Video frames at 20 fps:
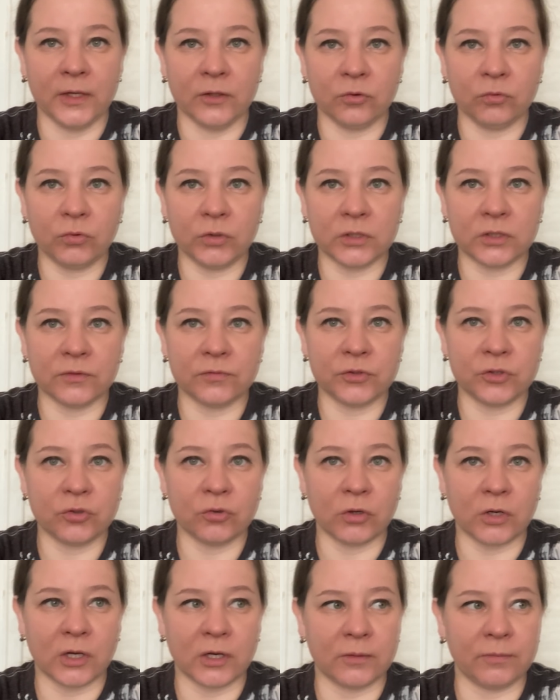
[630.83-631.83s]
Ну, это
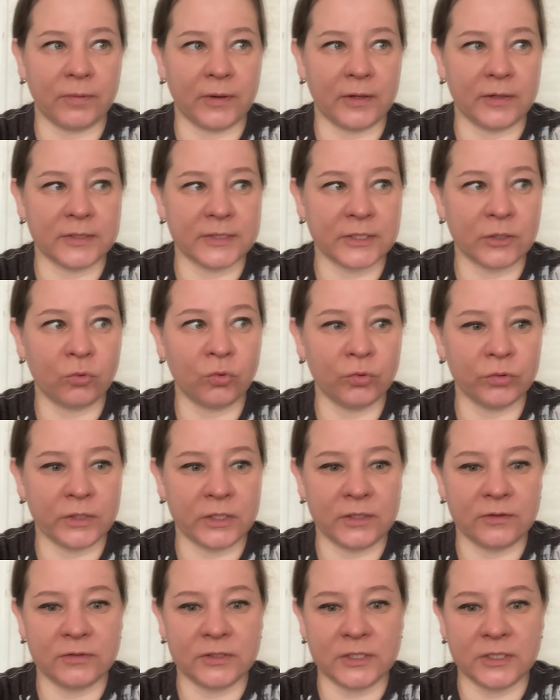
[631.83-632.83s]
все как бы законы,
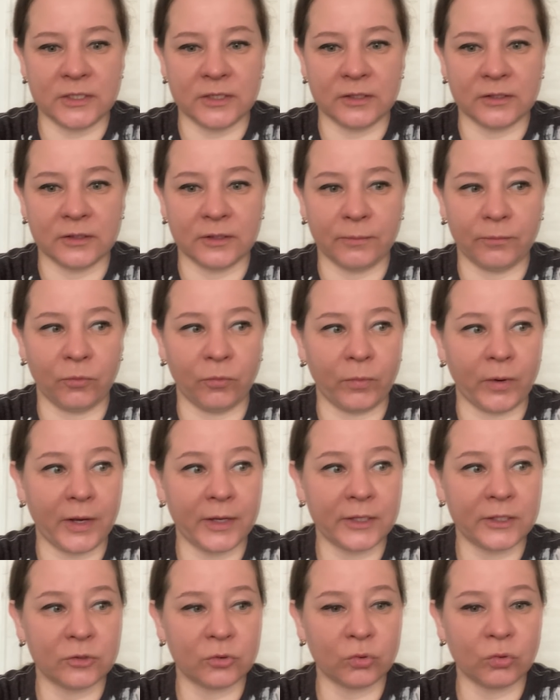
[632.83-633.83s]
они все на
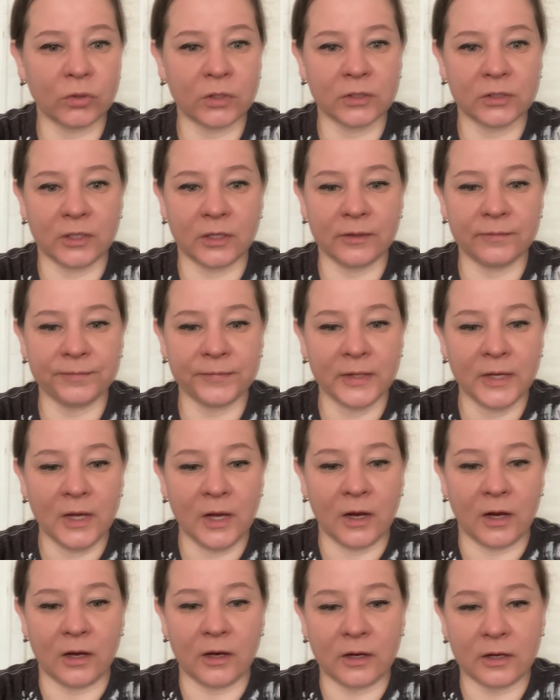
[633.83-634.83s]
бумаге только, да,
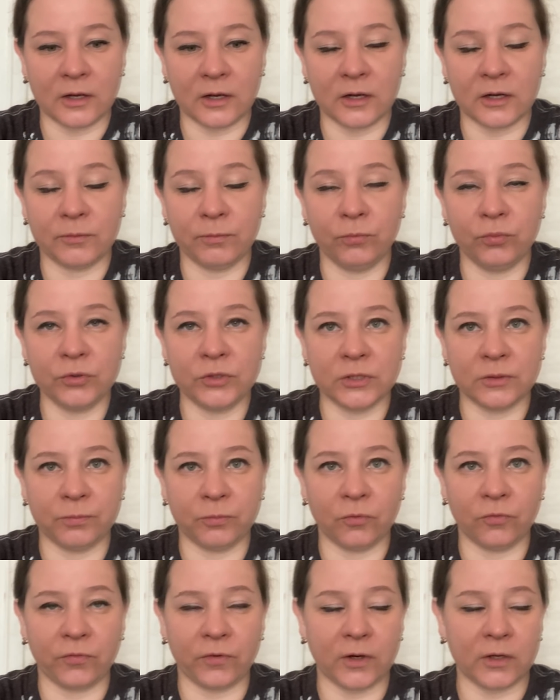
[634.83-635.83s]
а как будет
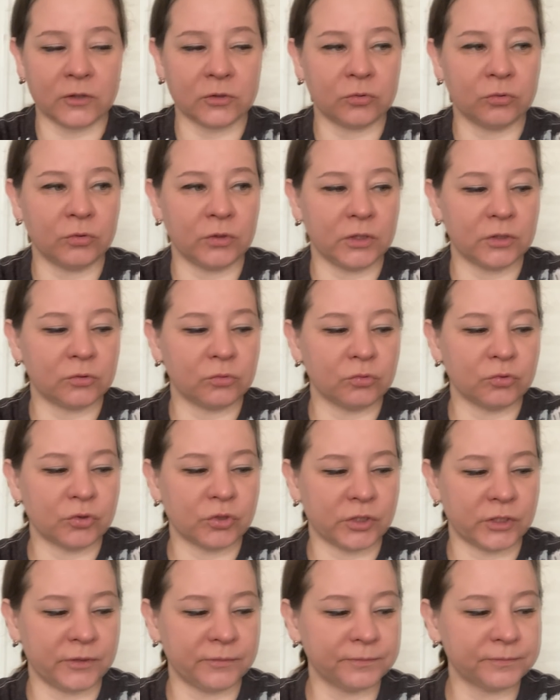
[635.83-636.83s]
по факту, это
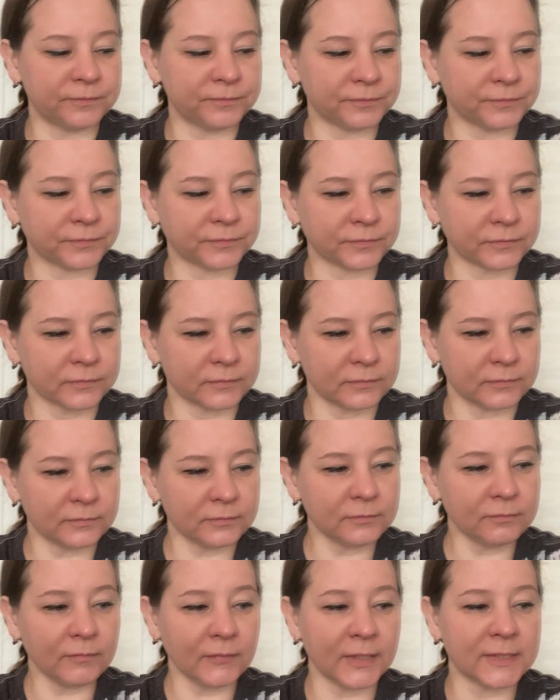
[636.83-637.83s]
уже
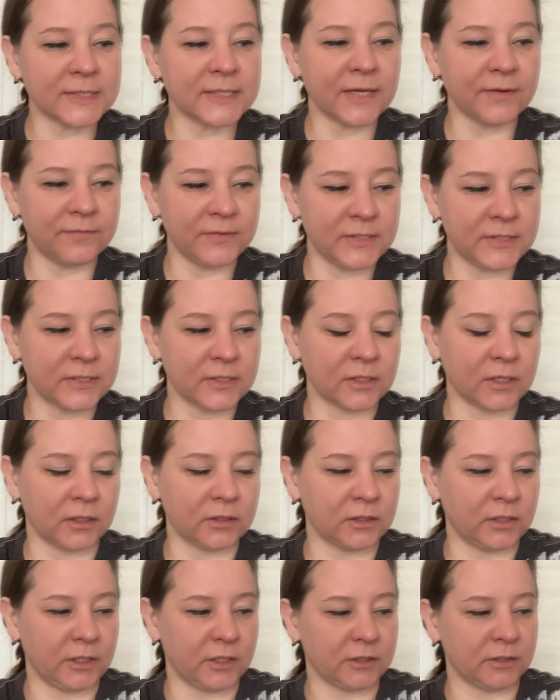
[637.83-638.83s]
зависит
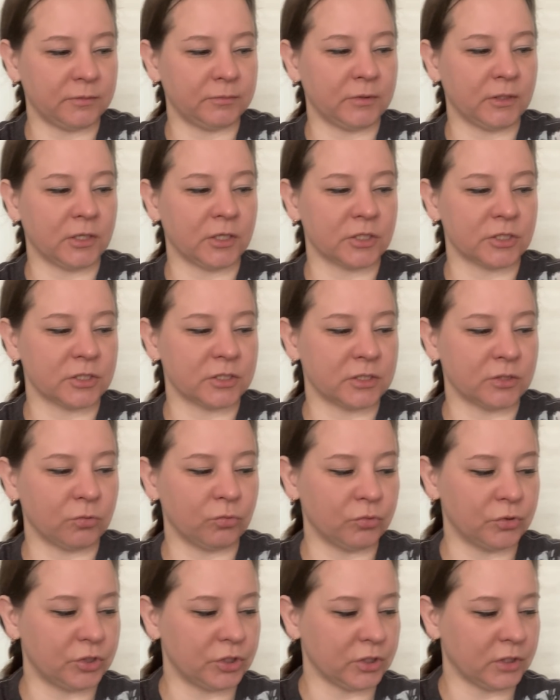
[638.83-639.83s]
конкретно, мне кажется,
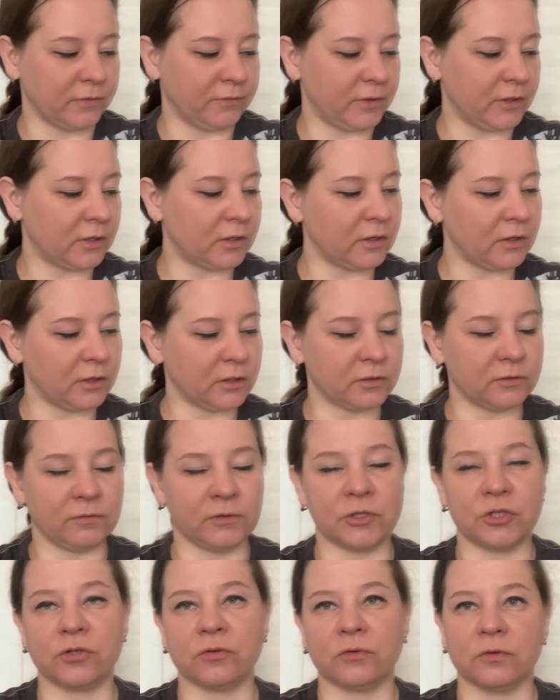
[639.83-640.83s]
от человека, от
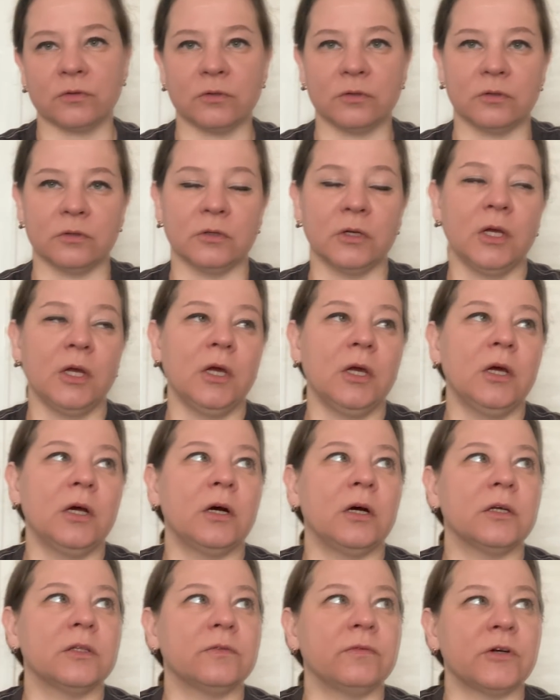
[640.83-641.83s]
вашего э,
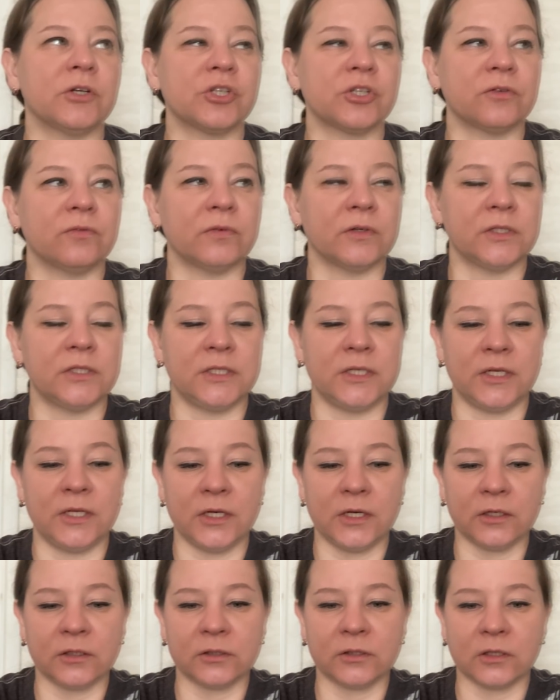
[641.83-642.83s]
от вашего
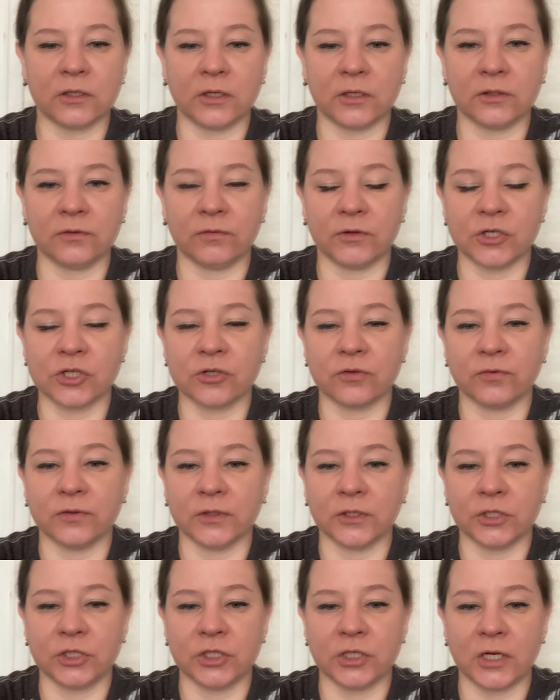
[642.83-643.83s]
директора, от вашего
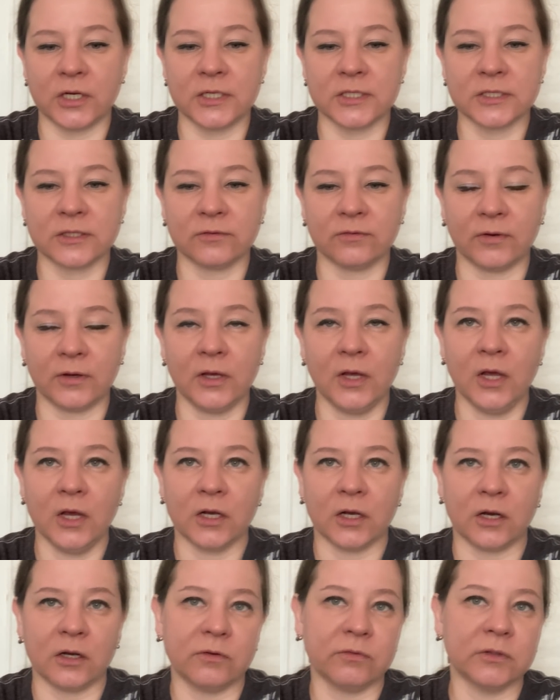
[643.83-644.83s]
начальства,
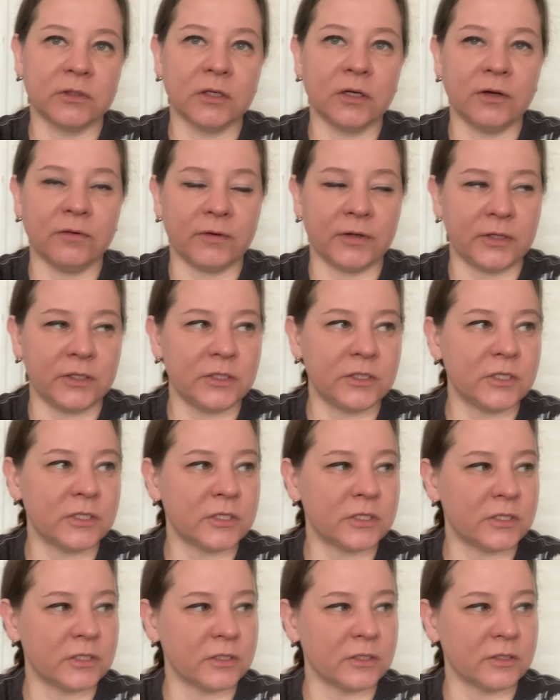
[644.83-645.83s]
как вы
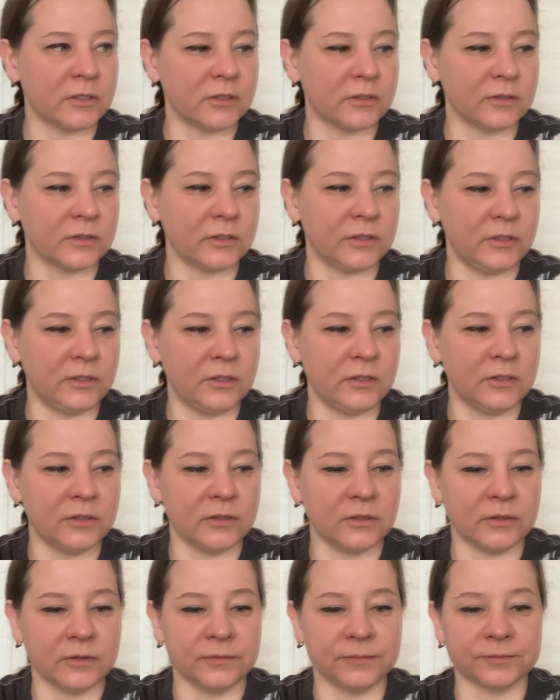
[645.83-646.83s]
договоритесь э, и
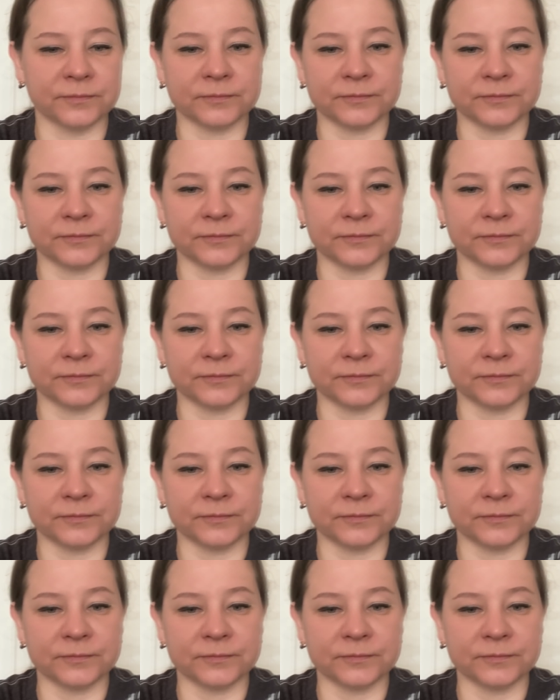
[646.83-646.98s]
э,